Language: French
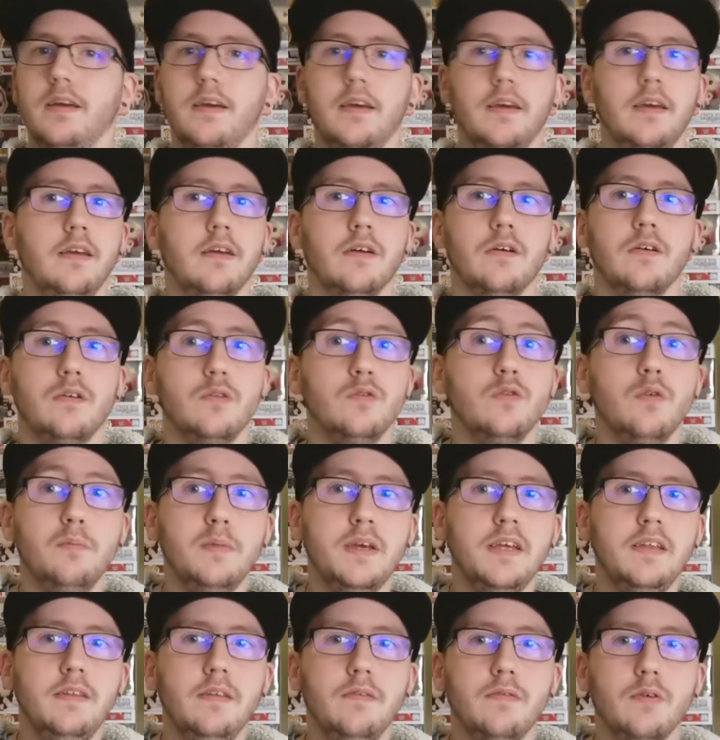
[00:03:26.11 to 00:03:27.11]
et euh, le
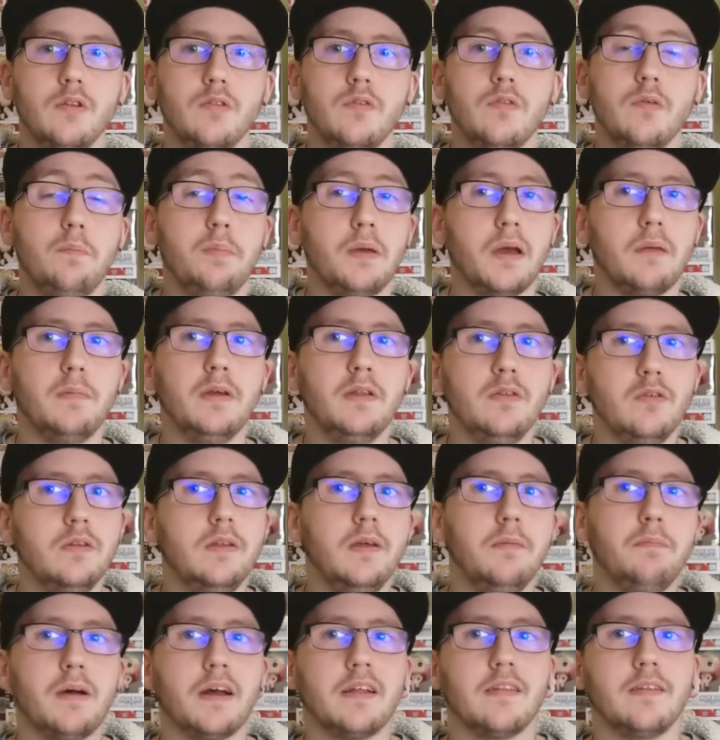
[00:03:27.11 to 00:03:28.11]
main event te permet de
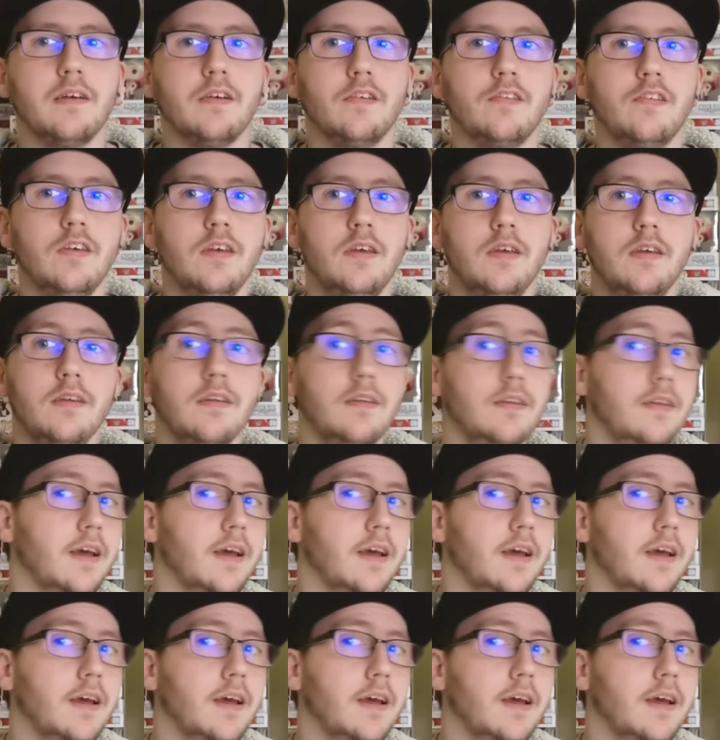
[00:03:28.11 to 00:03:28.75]
départager.